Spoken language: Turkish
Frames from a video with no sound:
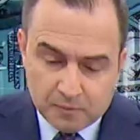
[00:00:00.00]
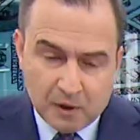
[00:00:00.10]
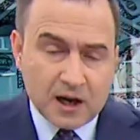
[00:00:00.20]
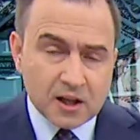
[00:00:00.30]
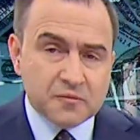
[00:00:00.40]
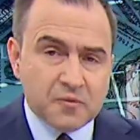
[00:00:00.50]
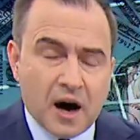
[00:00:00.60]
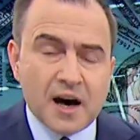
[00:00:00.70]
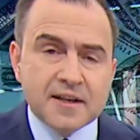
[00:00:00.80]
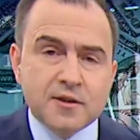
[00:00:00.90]
Bakalım
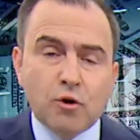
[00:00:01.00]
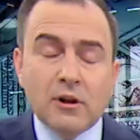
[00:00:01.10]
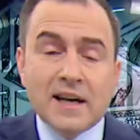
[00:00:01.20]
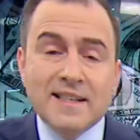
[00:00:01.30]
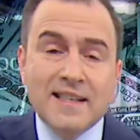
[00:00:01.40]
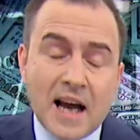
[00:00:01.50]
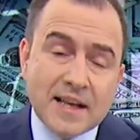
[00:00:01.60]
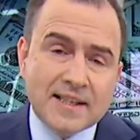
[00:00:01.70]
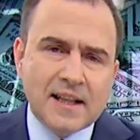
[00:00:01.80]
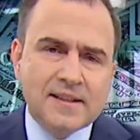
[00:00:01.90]
faiz, dolar,
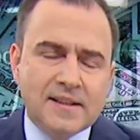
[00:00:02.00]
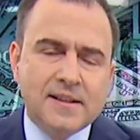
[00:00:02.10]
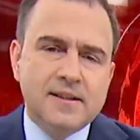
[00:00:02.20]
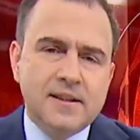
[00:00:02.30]
siyaset